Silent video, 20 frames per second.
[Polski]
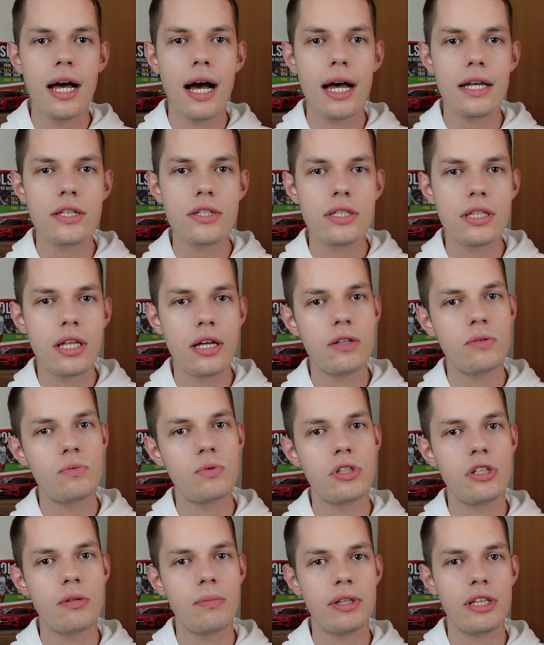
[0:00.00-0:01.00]
A zostając
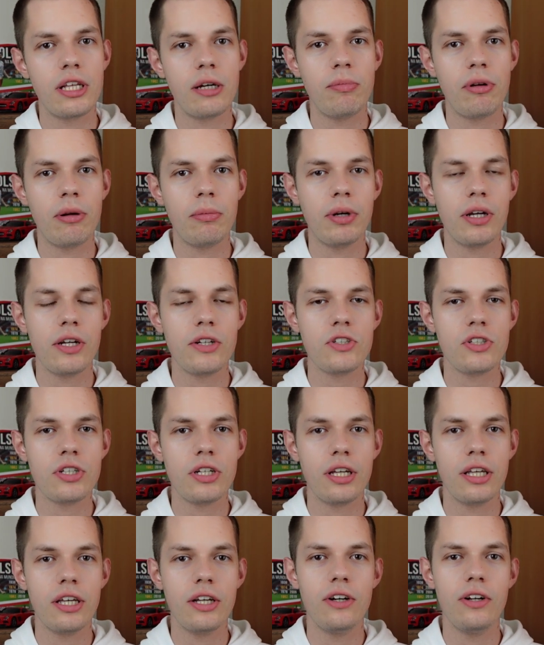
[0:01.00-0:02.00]
przy tematach bramkarza
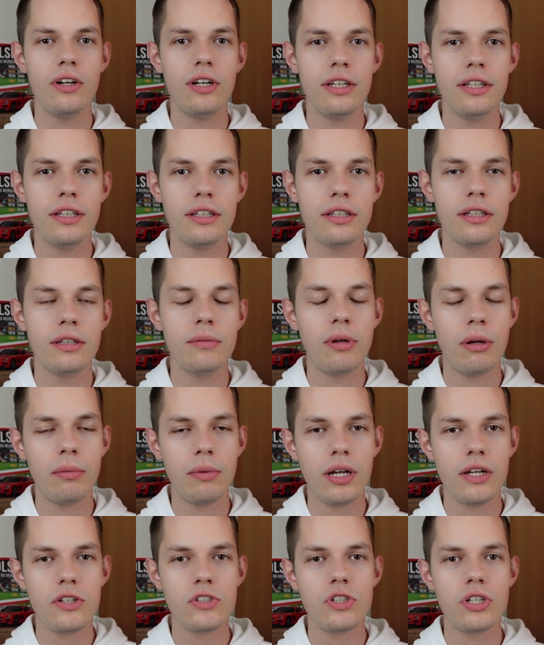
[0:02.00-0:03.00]
i kolej, e,
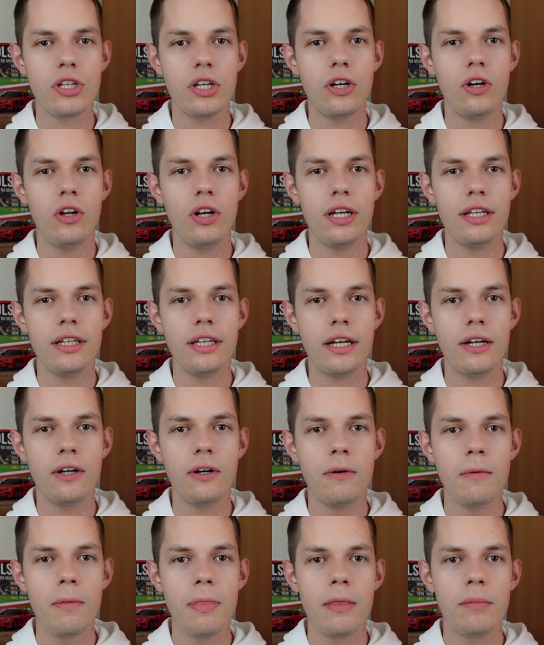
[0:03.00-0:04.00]
bramkarzy i
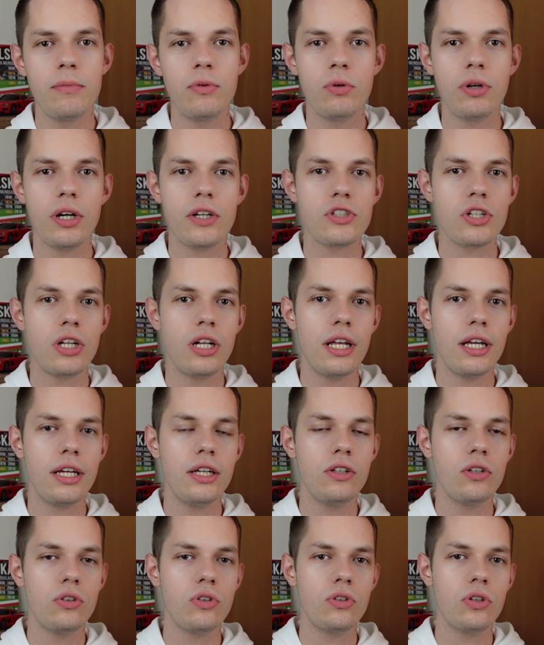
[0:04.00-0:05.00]
kolejnego piłkarza
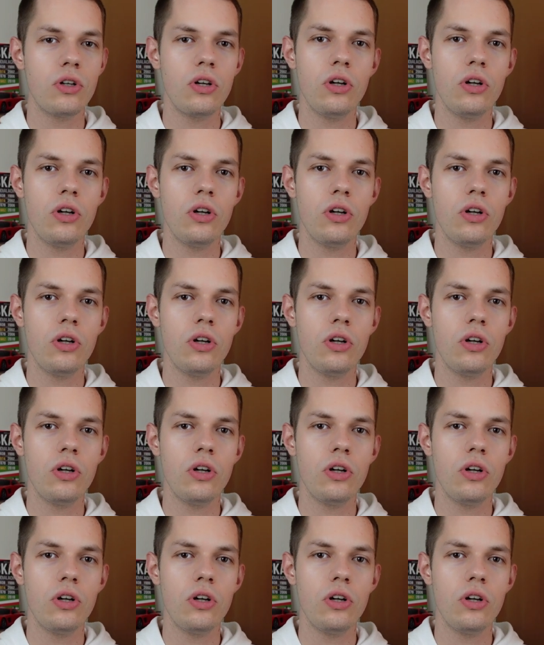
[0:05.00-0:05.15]
Legii, no to to